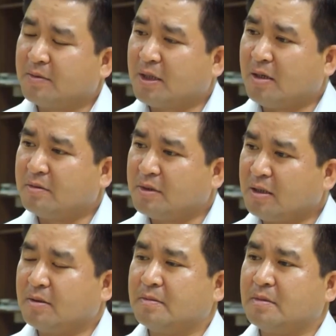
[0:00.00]
làm sao
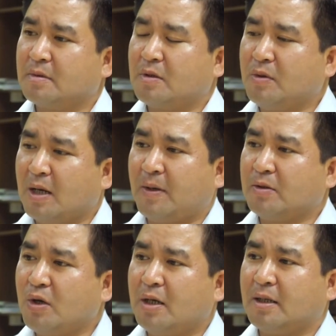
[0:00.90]
đất công nghiệp
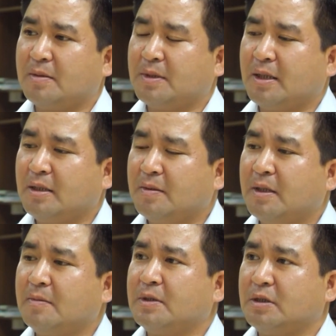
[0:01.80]
anh thuê là anh phải đưa vào
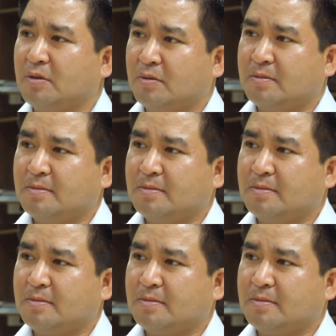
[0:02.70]
đất và sử dụng.